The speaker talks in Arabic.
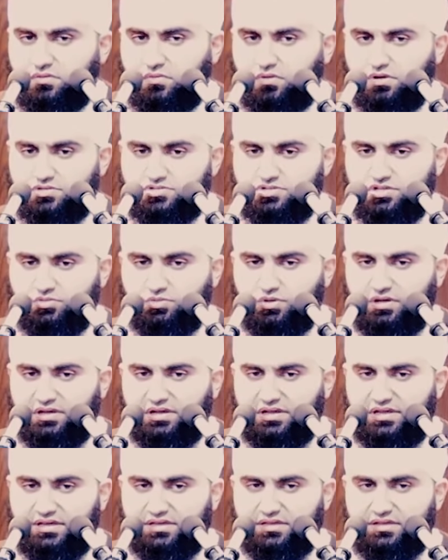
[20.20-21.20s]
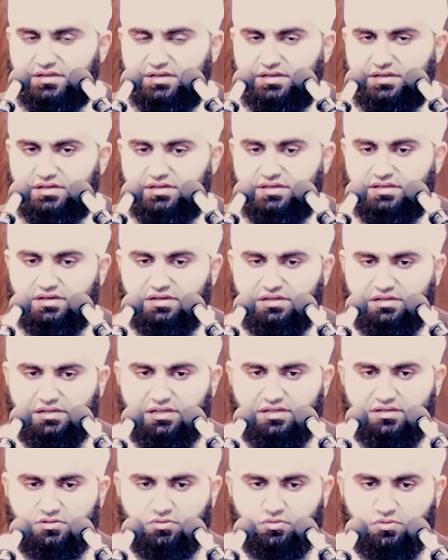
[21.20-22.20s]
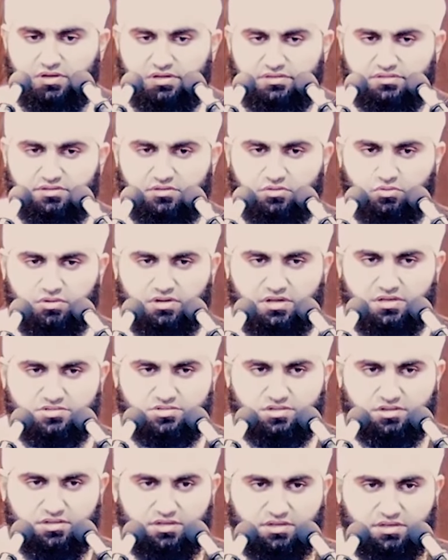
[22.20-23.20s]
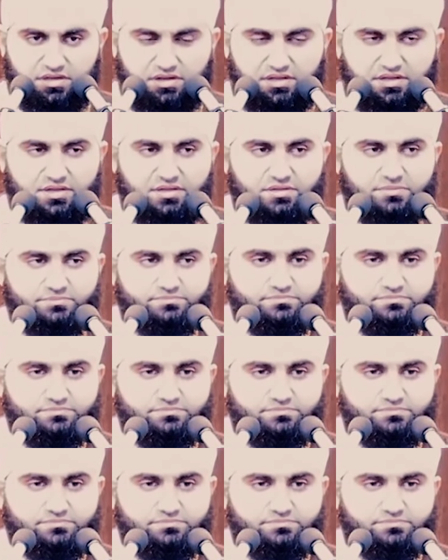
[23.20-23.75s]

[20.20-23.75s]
واشهد ان لا اله الا الله وحده لا شريك له